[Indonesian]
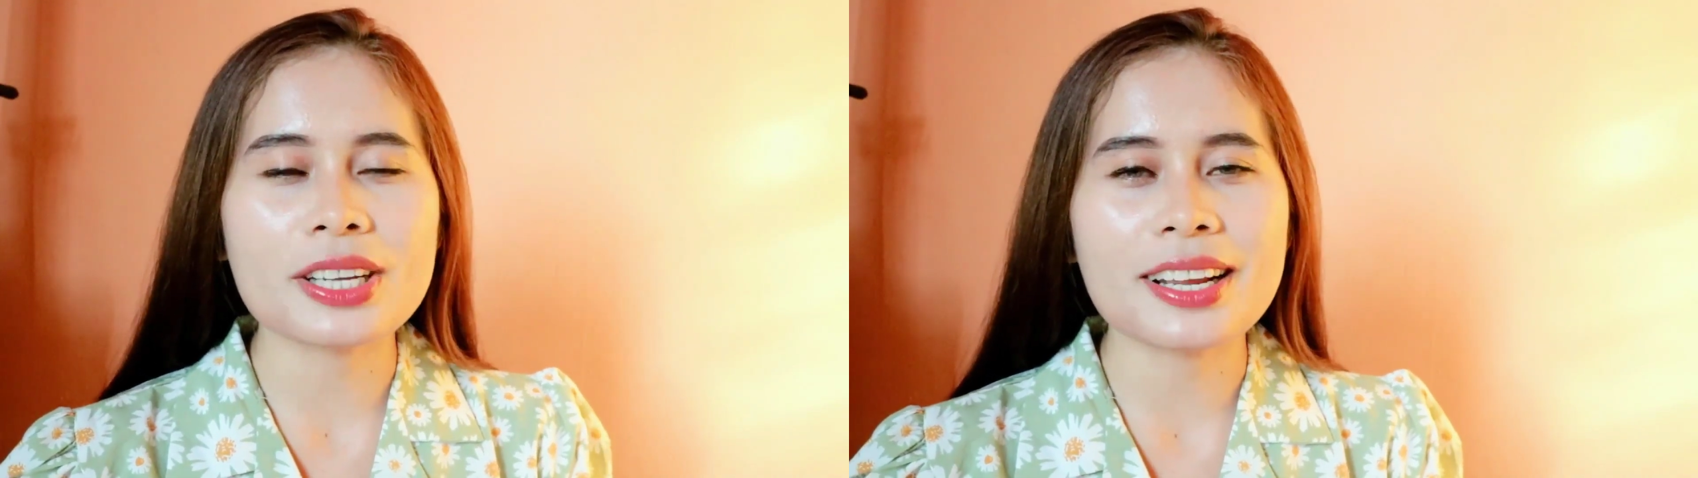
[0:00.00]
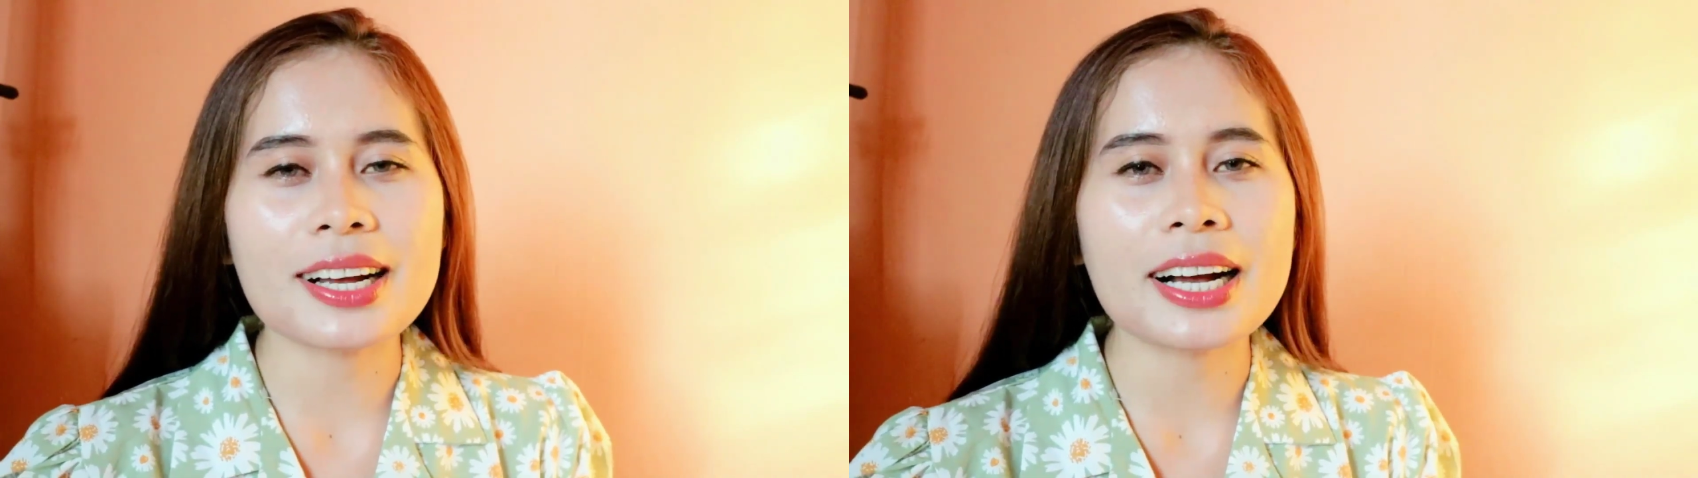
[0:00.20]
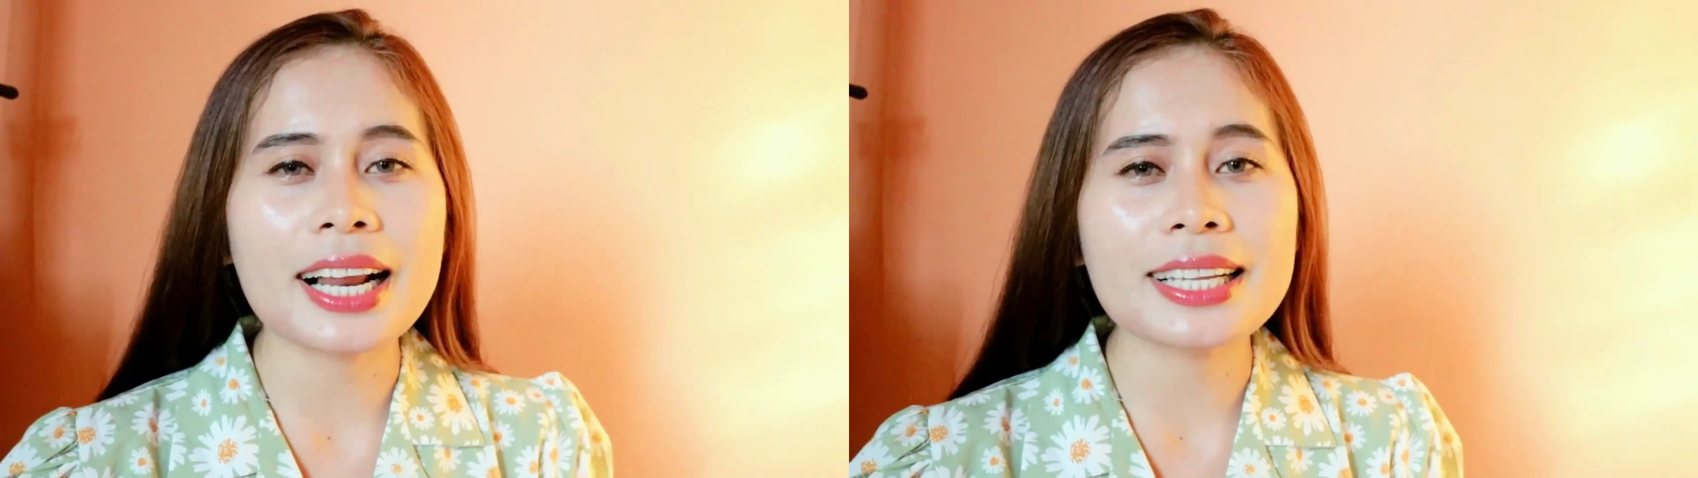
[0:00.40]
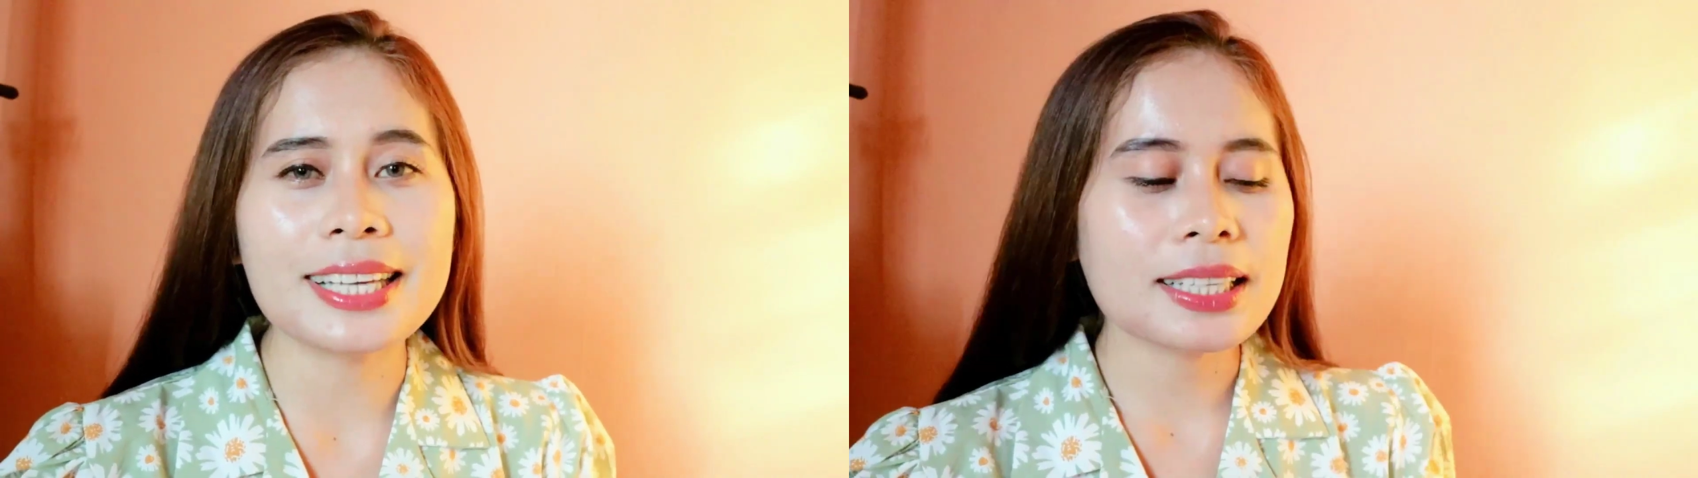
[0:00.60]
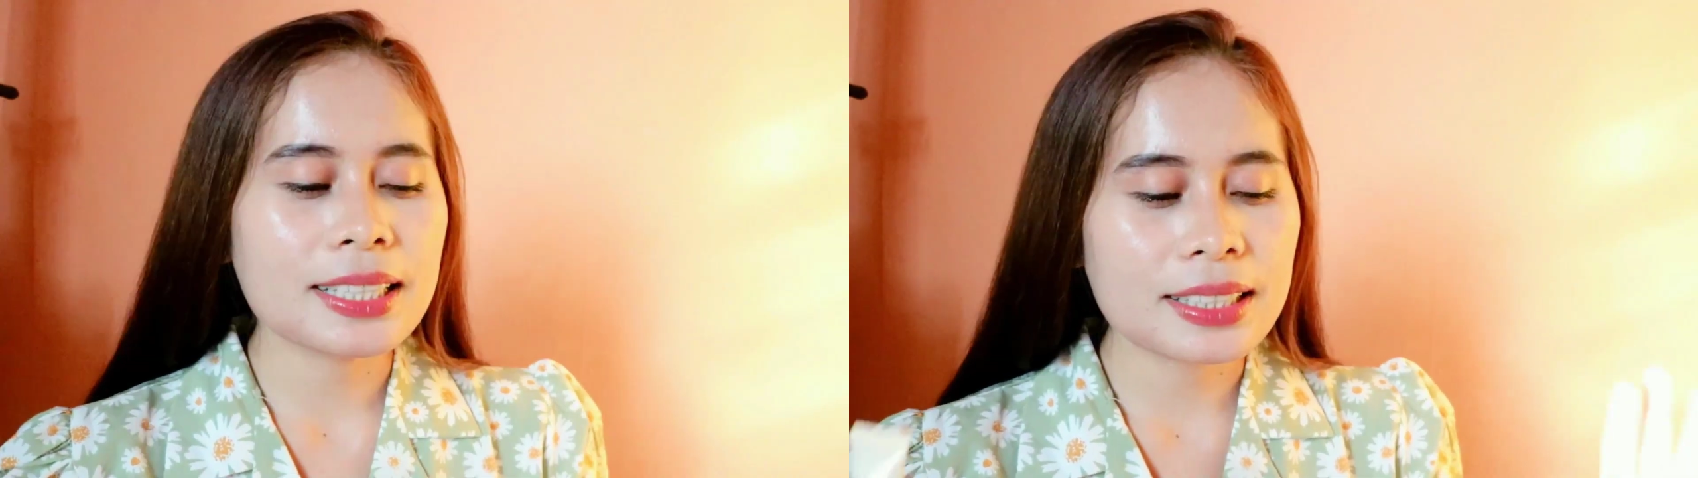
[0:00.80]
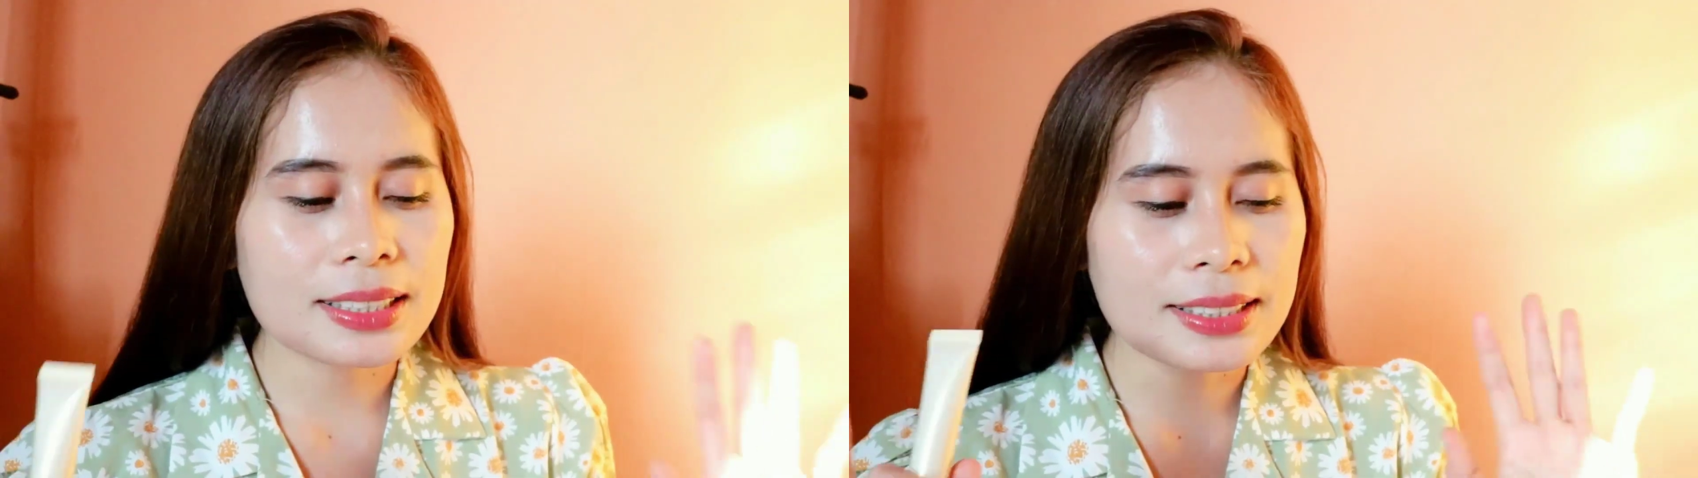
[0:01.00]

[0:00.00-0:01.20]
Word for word: sharing ke kalian